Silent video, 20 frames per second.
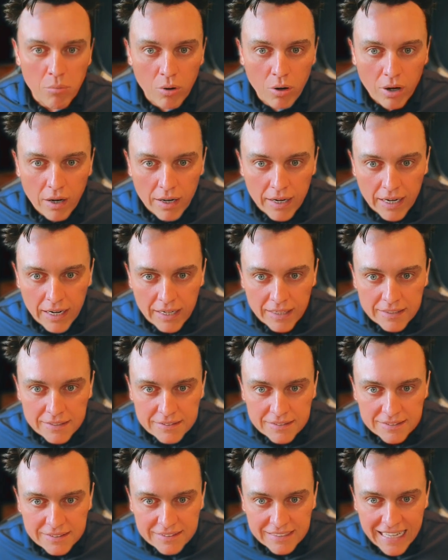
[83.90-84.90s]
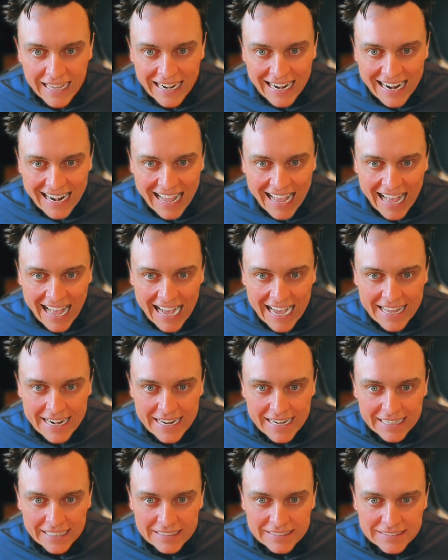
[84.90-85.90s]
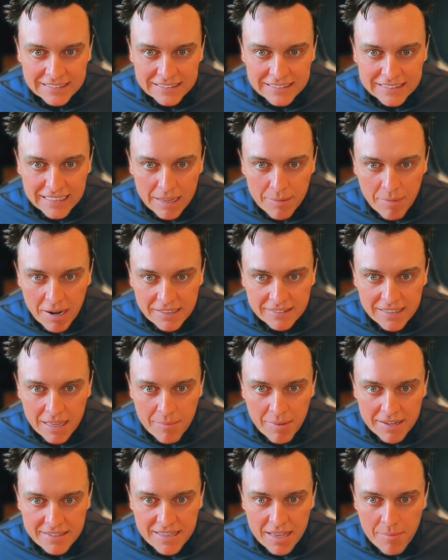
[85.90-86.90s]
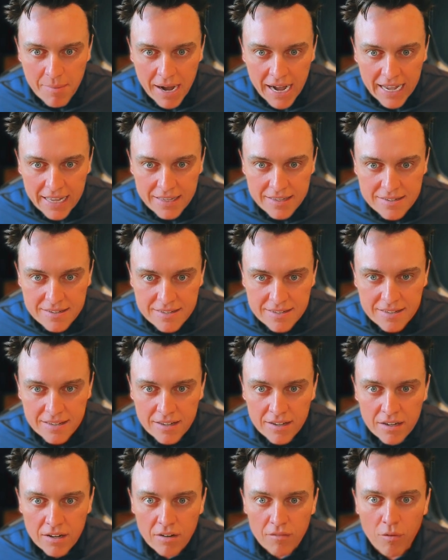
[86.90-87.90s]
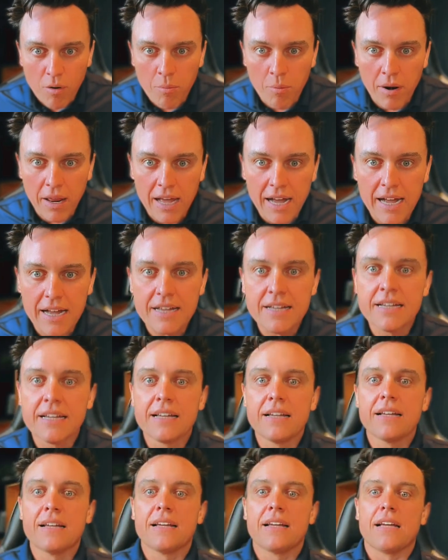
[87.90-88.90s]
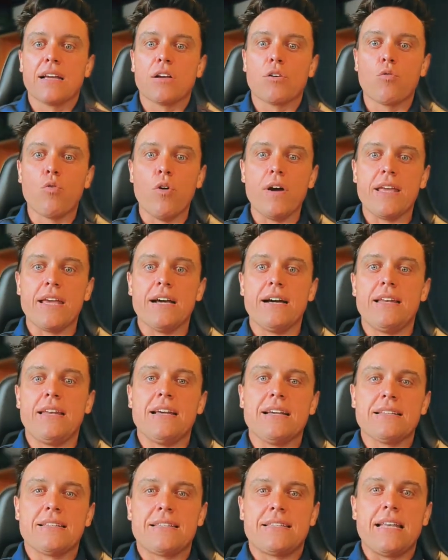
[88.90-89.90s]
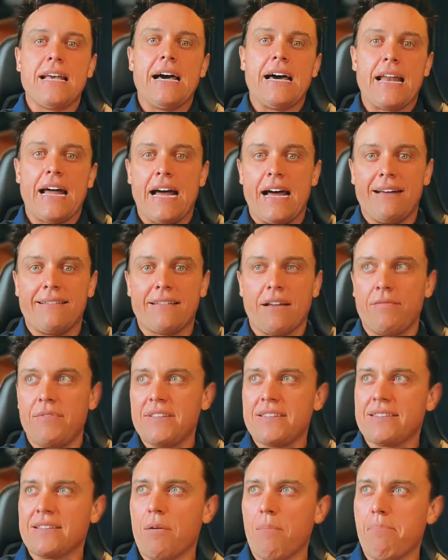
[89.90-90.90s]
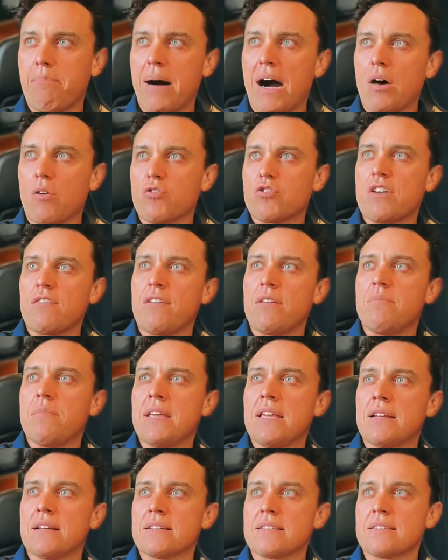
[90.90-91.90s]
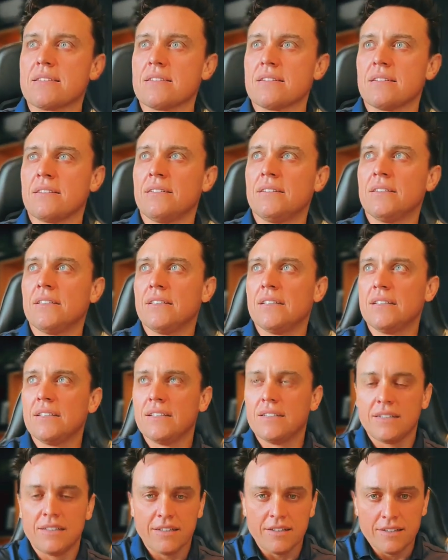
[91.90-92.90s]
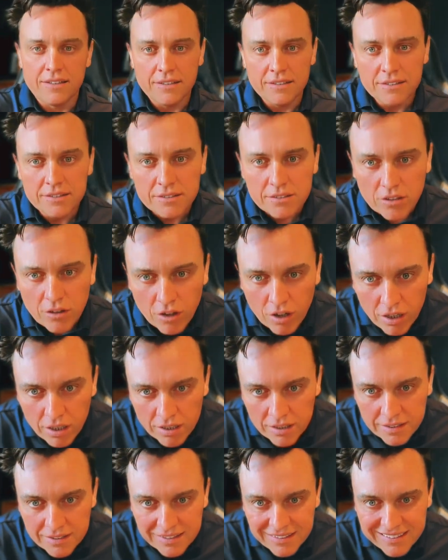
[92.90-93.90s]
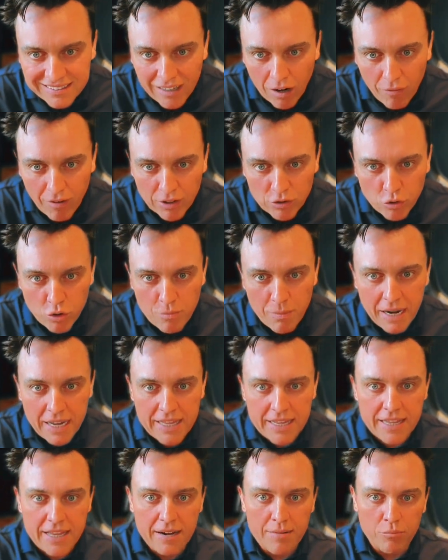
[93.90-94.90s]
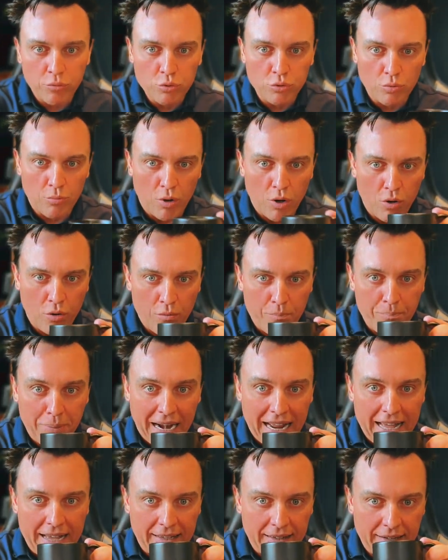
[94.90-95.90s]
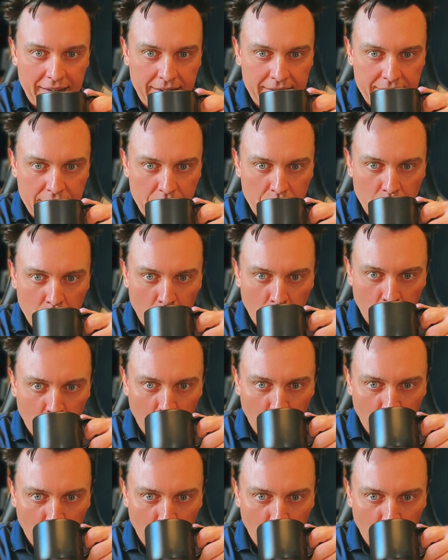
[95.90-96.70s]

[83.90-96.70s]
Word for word: Bora. Ceará na área. Quem mais, quem mais, quem mais? Vamos lá. Goiânia, Ceará, já vi São Paulo, já vi Minas. Ó, Salvador, Bahia, muito bom. Praia Grande.